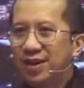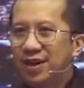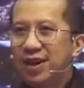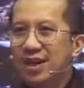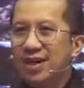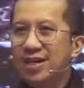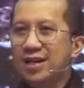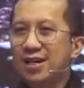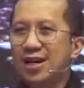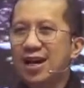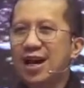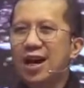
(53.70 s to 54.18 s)

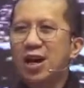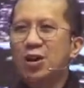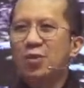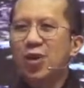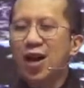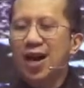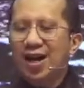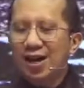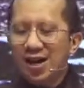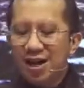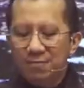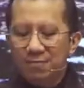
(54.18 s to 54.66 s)
engkau
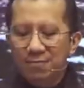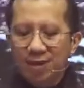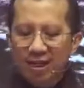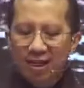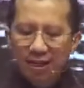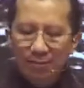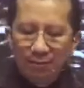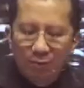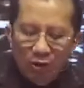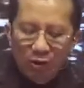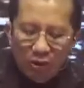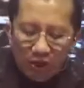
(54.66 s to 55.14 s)
akan
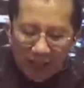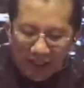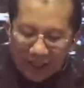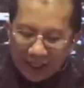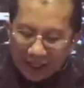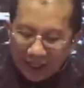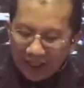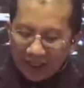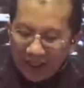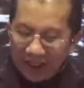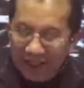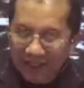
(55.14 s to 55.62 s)

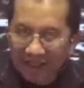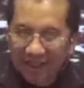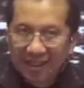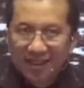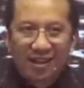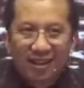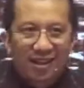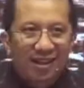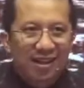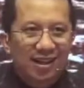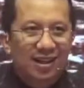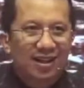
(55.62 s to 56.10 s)
menemui,
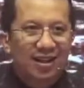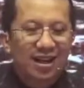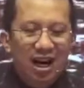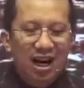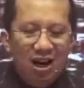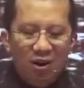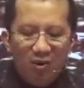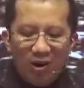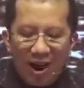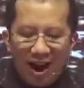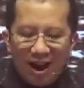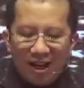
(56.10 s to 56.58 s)
engkau